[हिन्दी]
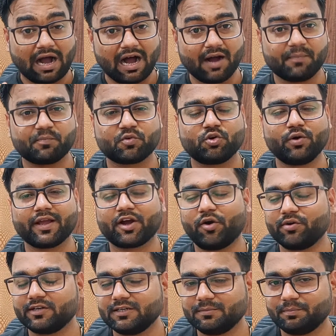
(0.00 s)
आपको
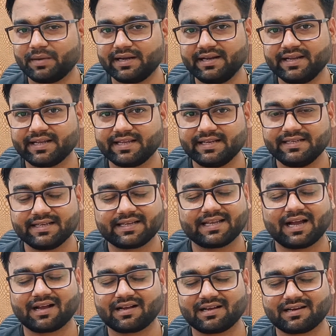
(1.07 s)
अकाउंटेंट बनने के लिए
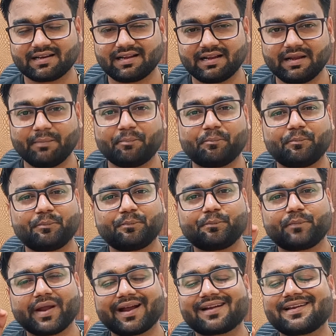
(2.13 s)
क्या करना है
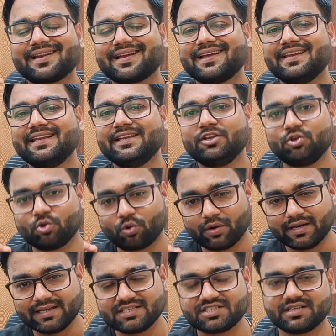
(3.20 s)
प्रैक्टिकली
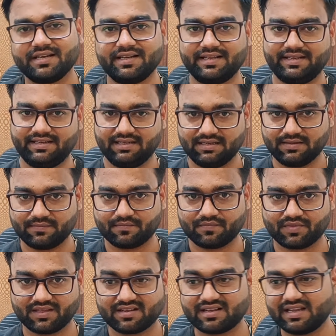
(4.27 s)
नॉलेज लेनी है
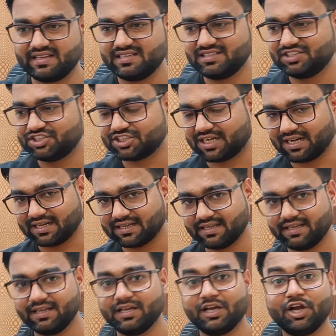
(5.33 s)
कहीं
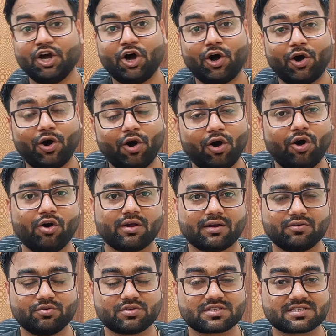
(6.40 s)
जाके
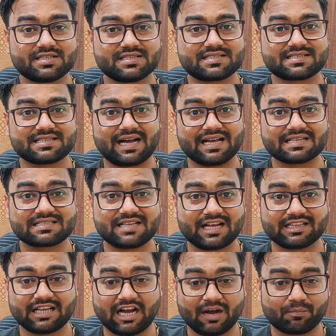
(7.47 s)
और उसके साथ
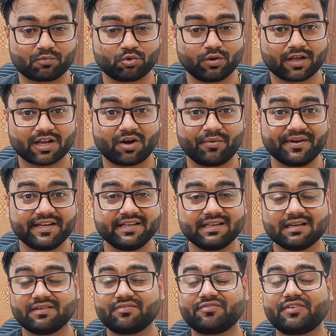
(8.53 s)
साथ आपको
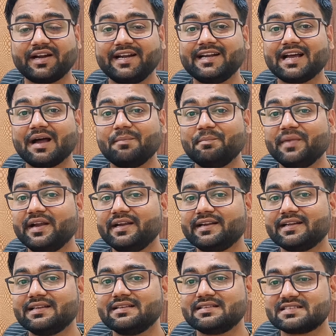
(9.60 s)
अकाउंटिंग का
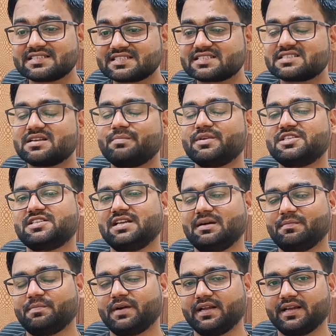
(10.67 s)
फंडामेंटल
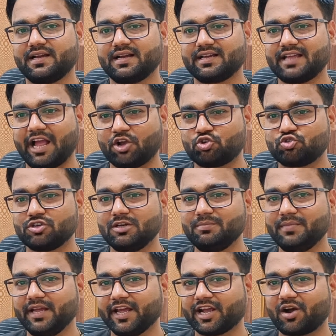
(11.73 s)
समझना पड़ेगा कि एक्चुअल
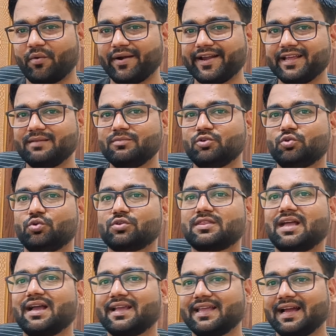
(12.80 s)
में अकाउंटिंग में
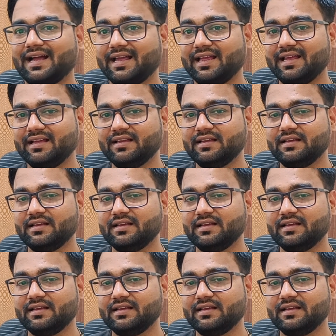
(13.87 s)
होता क्या है